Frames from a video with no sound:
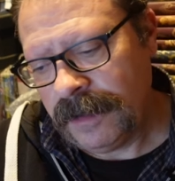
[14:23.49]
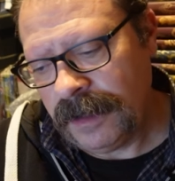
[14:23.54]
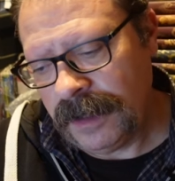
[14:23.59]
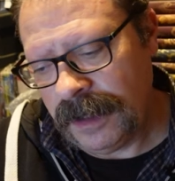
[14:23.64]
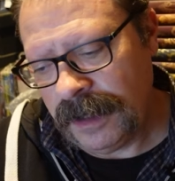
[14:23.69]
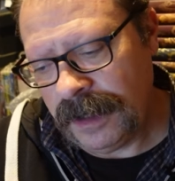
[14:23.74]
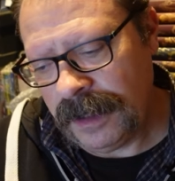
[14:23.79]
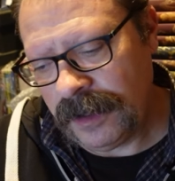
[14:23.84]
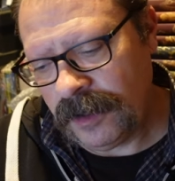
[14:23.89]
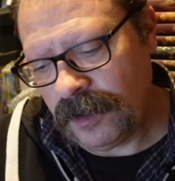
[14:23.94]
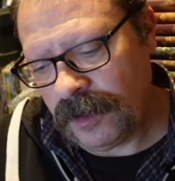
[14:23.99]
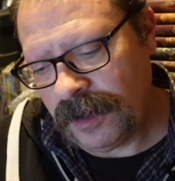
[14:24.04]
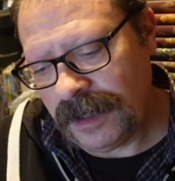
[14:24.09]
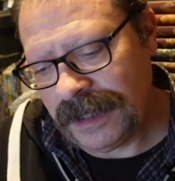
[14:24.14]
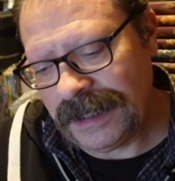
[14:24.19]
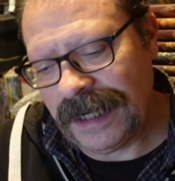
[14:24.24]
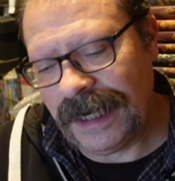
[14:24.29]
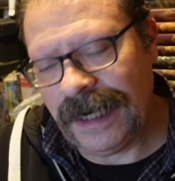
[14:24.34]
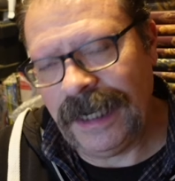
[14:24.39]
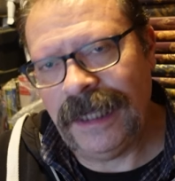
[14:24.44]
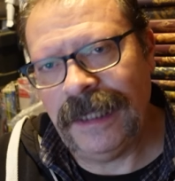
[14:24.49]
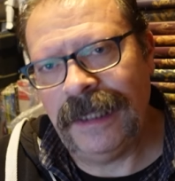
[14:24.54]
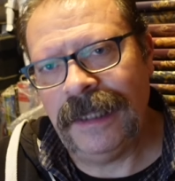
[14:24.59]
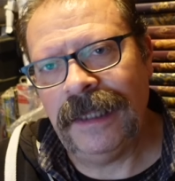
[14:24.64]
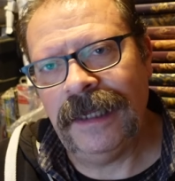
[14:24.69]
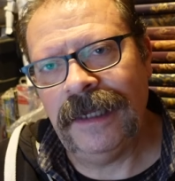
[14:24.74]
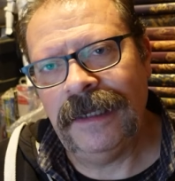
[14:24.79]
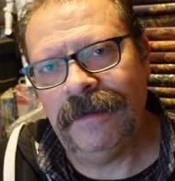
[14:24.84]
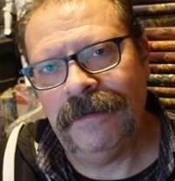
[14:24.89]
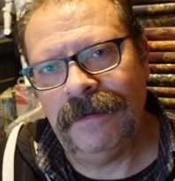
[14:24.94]
y entonces
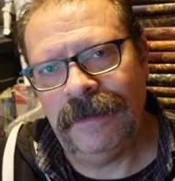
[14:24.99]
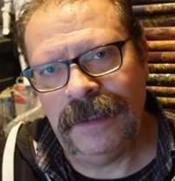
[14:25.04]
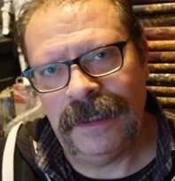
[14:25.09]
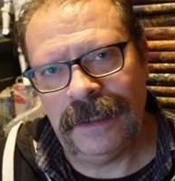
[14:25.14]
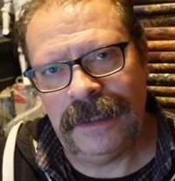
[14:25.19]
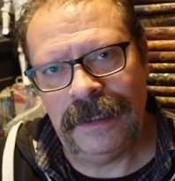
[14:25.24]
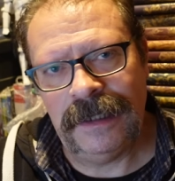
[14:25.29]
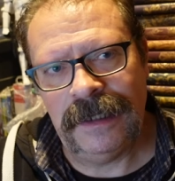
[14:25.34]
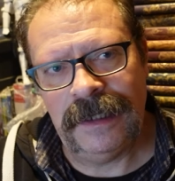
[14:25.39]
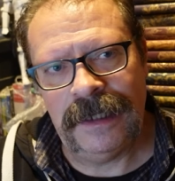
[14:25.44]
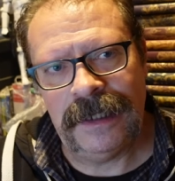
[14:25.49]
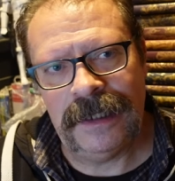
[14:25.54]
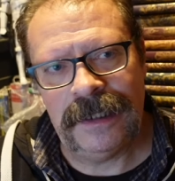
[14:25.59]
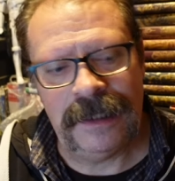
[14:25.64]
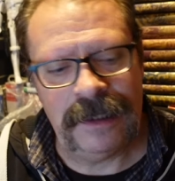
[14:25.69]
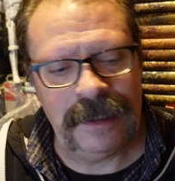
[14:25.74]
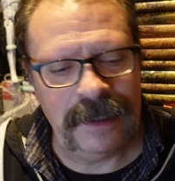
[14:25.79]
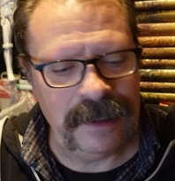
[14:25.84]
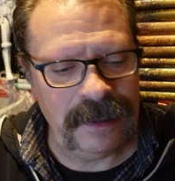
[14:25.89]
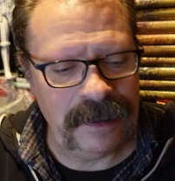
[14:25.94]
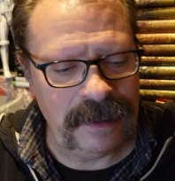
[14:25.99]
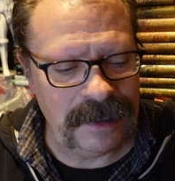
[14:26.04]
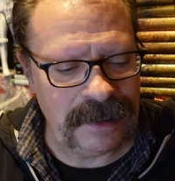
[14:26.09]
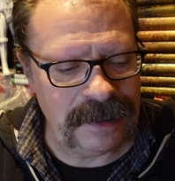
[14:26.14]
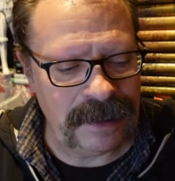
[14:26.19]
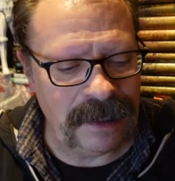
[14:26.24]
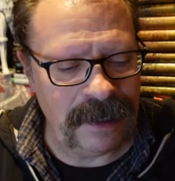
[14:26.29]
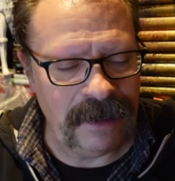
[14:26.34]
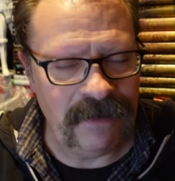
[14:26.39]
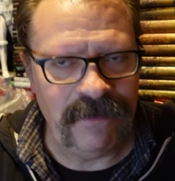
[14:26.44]
alienta, desde ese
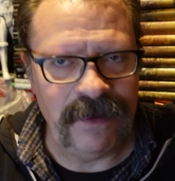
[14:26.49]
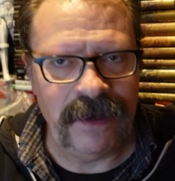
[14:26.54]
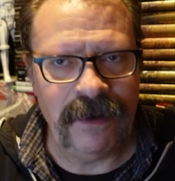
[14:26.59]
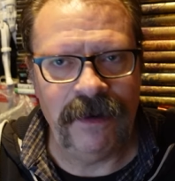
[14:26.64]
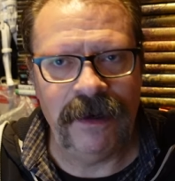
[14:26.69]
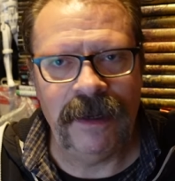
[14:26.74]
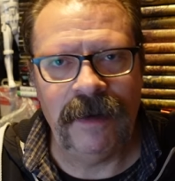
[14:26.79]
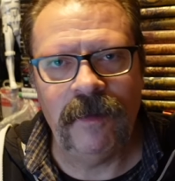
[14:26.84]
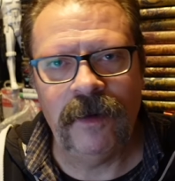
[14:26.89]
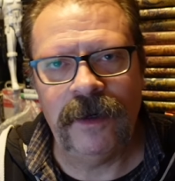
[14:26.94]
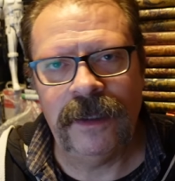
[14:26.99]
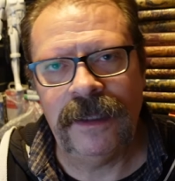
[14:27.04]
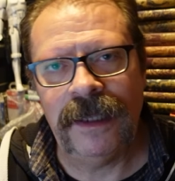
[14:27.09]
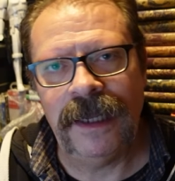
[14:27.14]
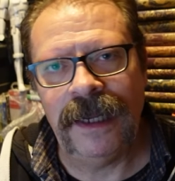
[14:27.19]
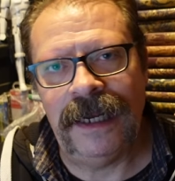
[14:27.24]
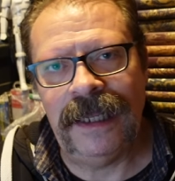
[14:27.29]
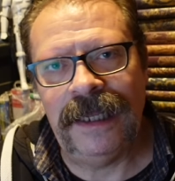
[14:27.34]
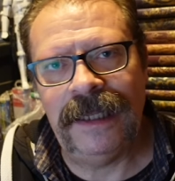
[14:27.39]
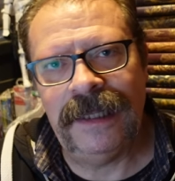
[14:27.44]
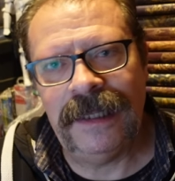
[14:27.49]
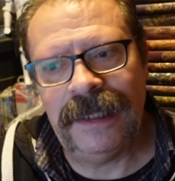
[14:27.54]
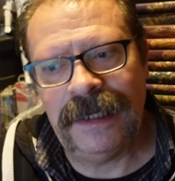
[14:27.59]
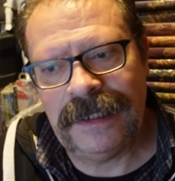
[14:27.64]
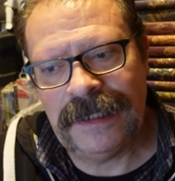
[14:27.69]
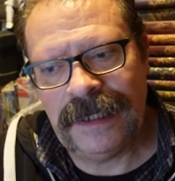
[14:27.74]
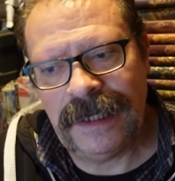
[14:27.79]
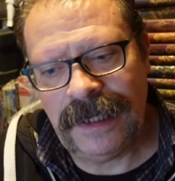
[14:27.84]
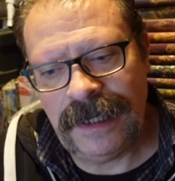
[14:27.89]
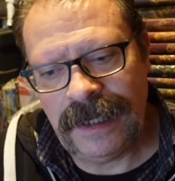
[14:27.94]
estar al filo de la muerte, alienta
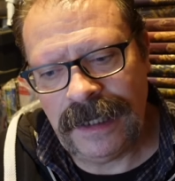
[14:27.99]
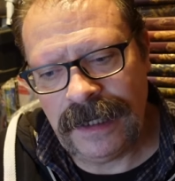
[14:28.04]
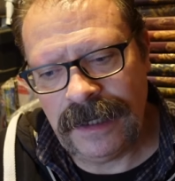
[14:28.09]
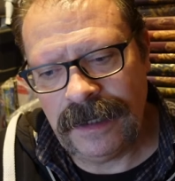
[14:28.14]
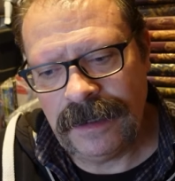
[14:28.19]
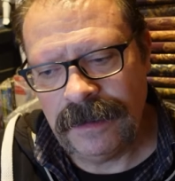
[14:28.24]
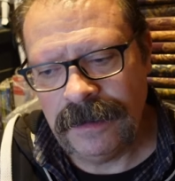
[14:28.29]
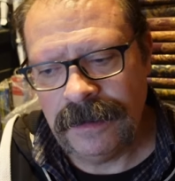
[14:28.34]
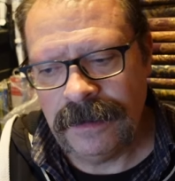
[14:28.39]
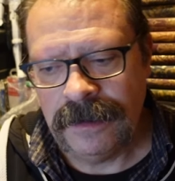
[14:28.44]
esa idea